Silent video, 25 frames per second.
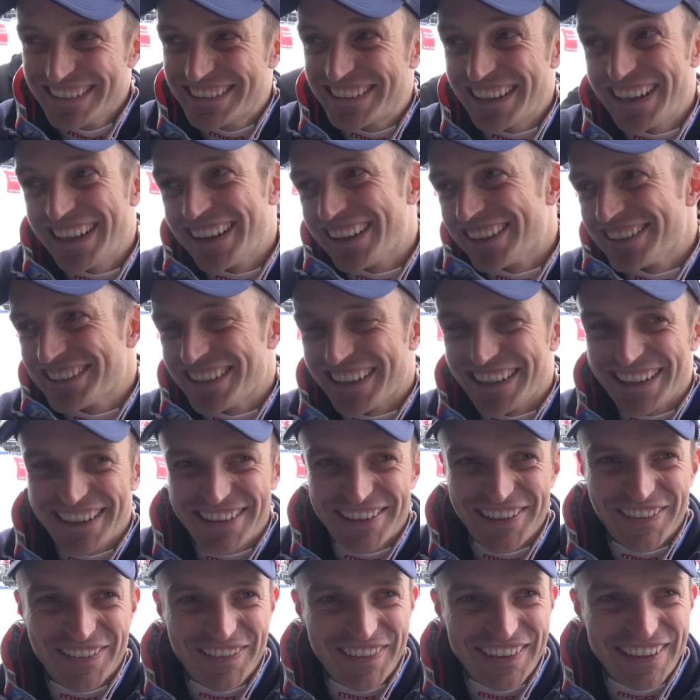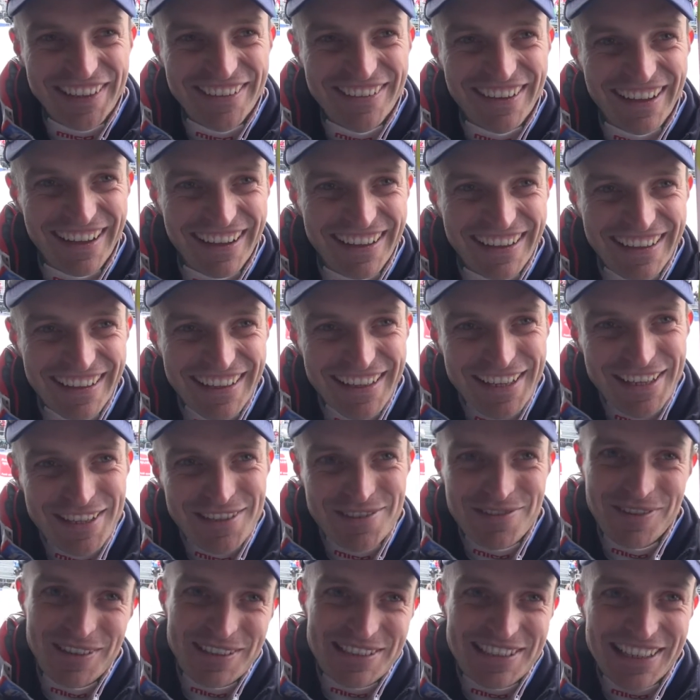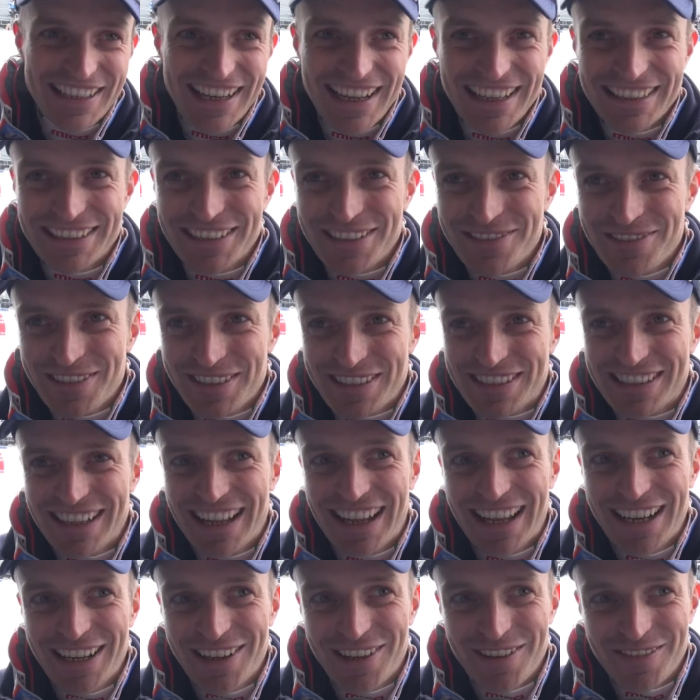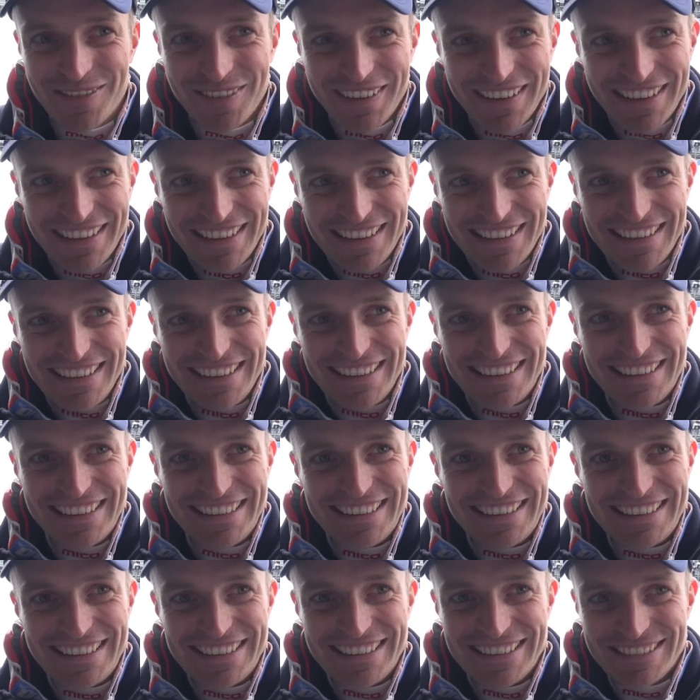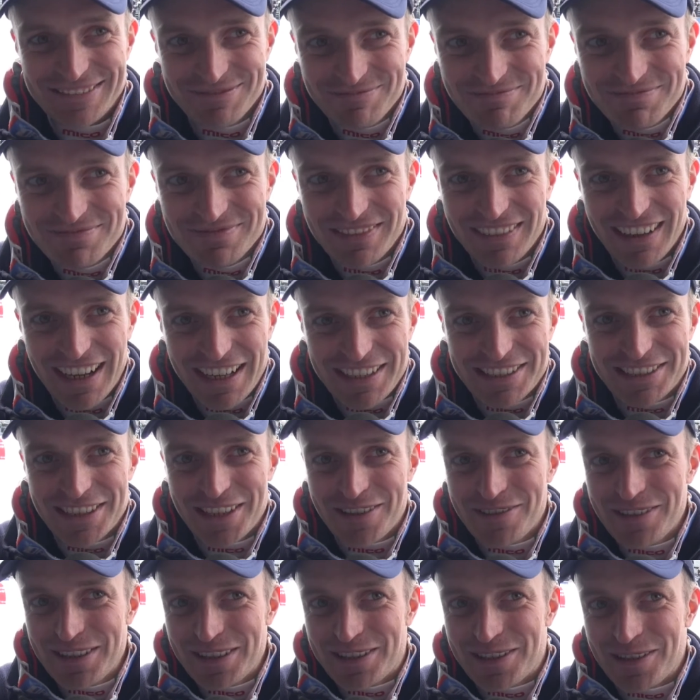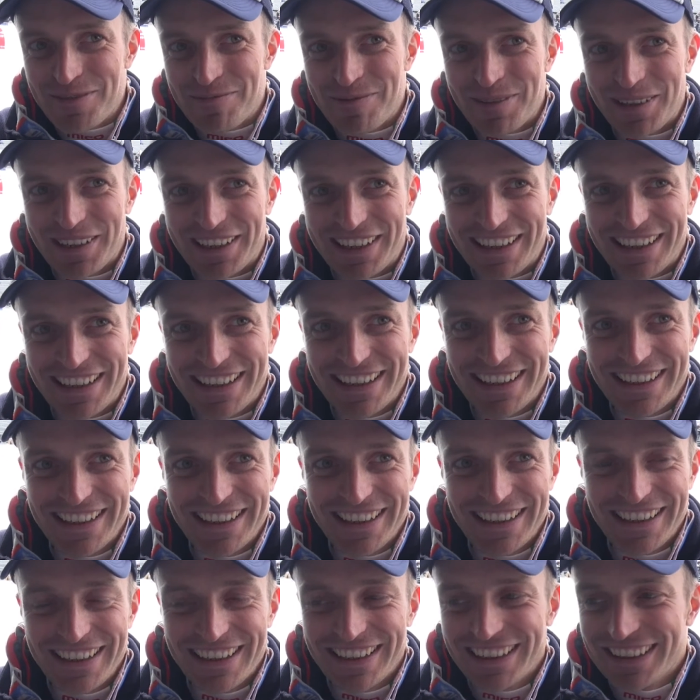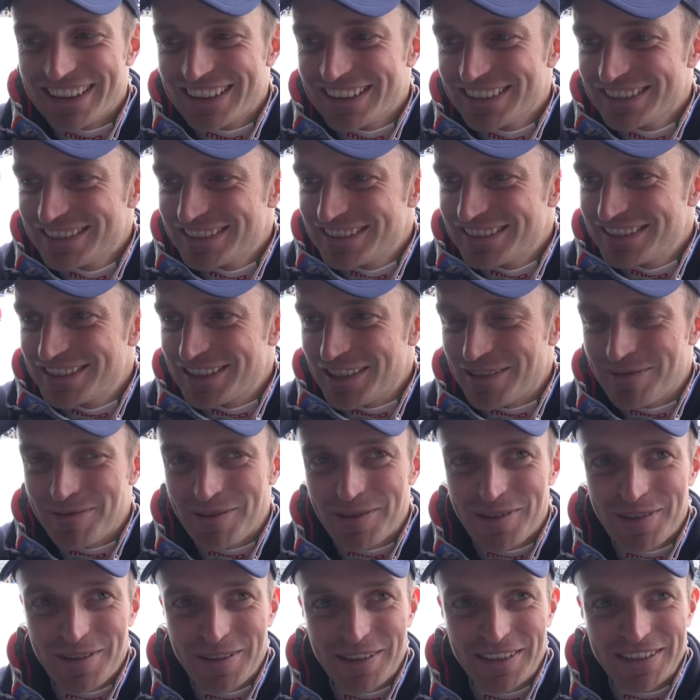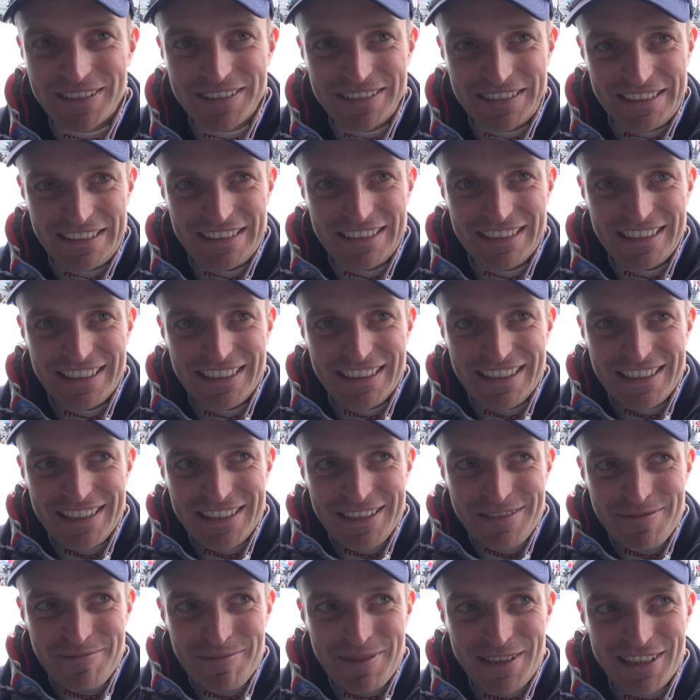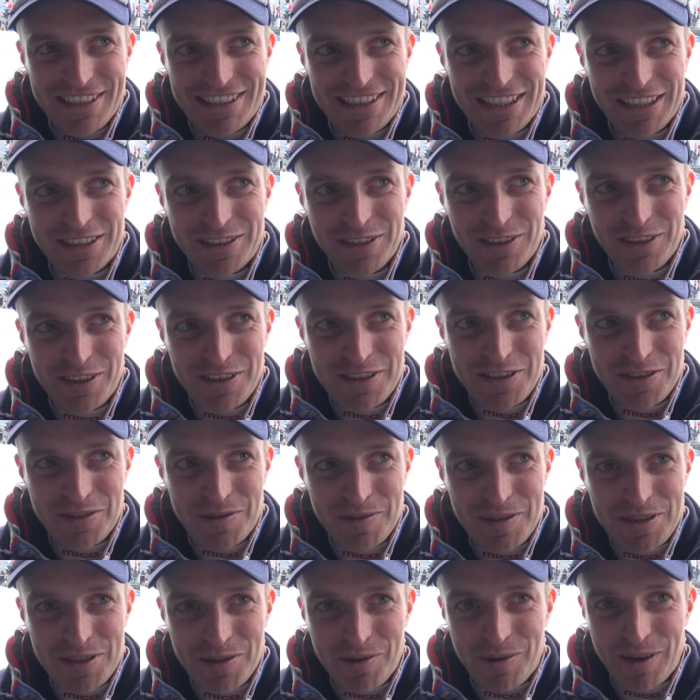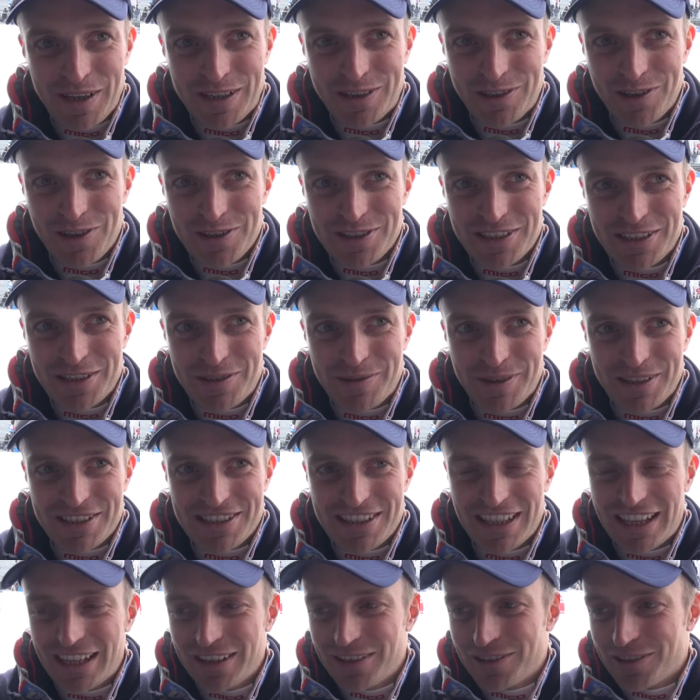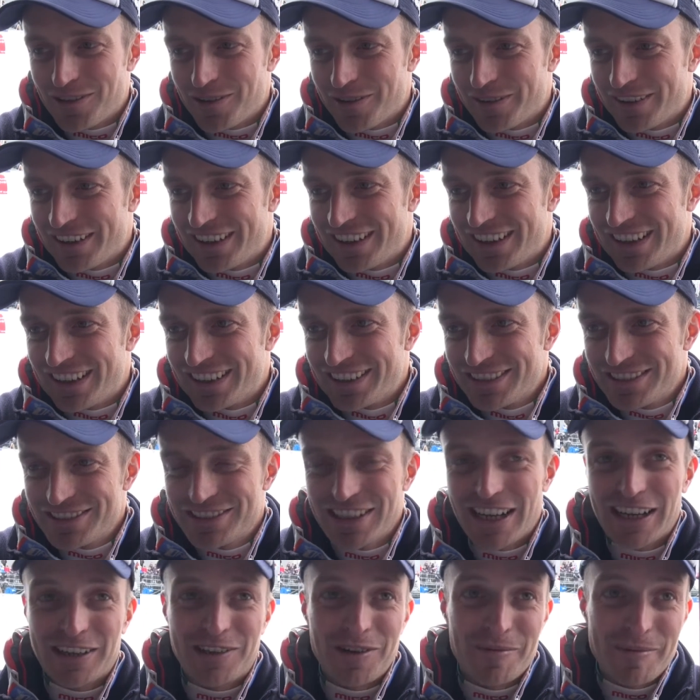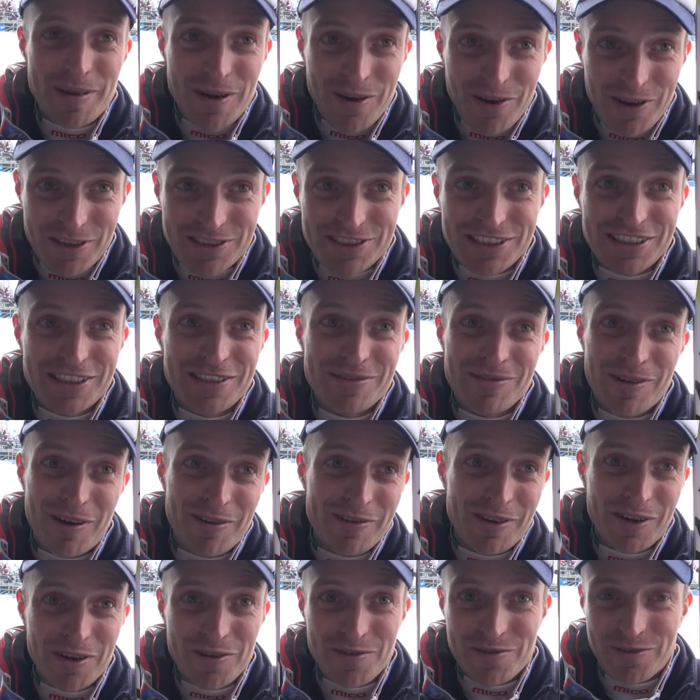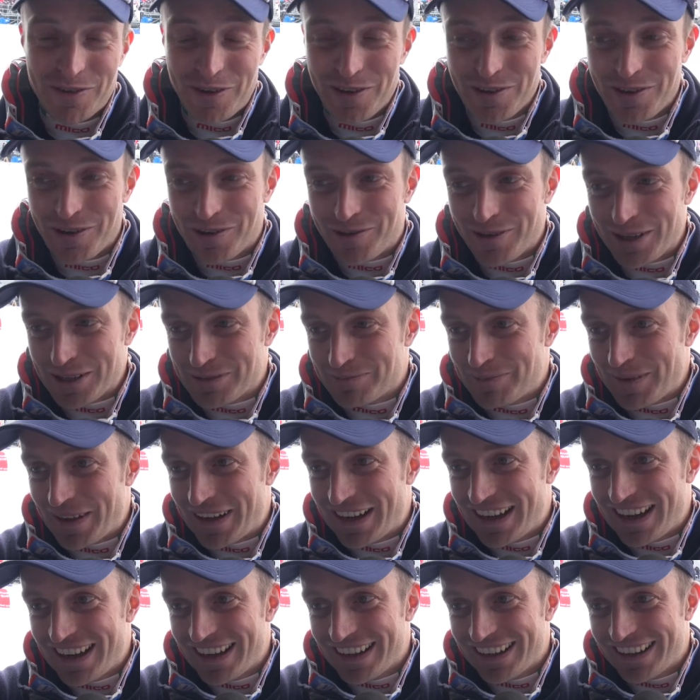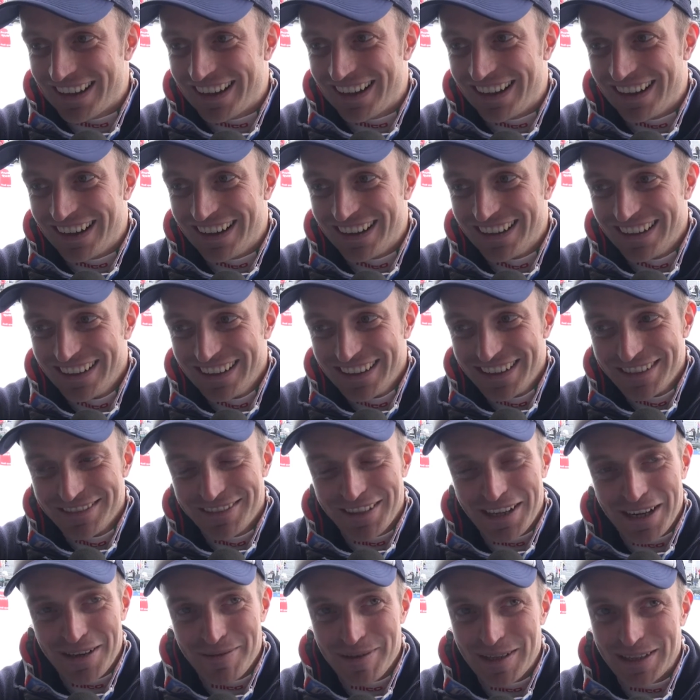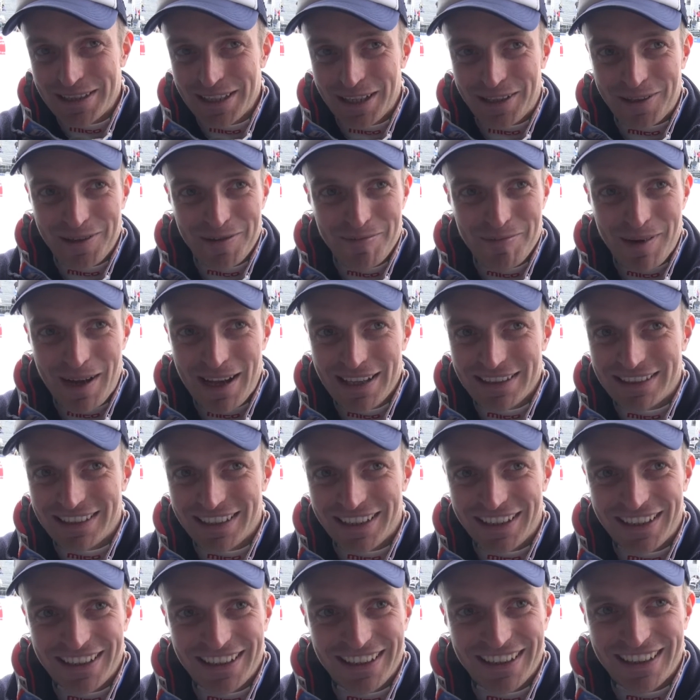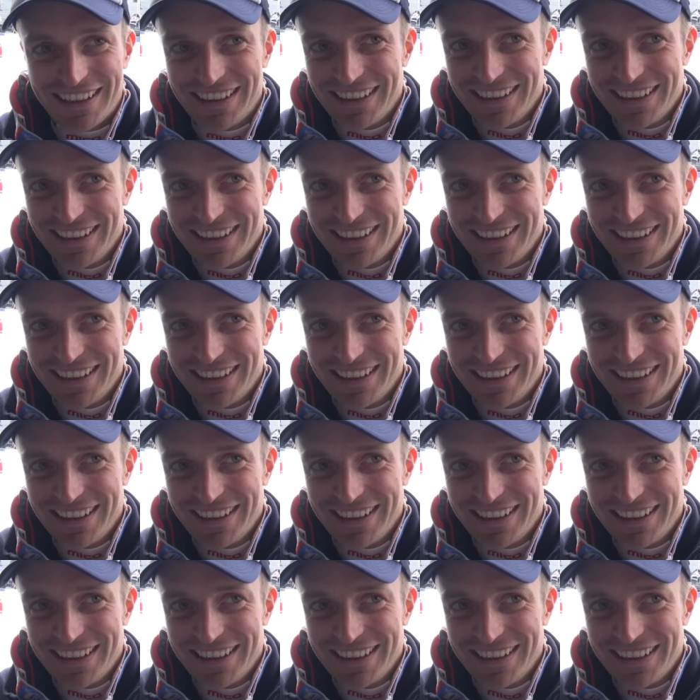sì, l'ho già detto prima, due giganti e due in slalom eh, ha servito perché diciamo, mi è stato restituito qualcosa di quest'anno dove già come oggi di nuovo ero in fondo qua a sperare a, veramente a combattere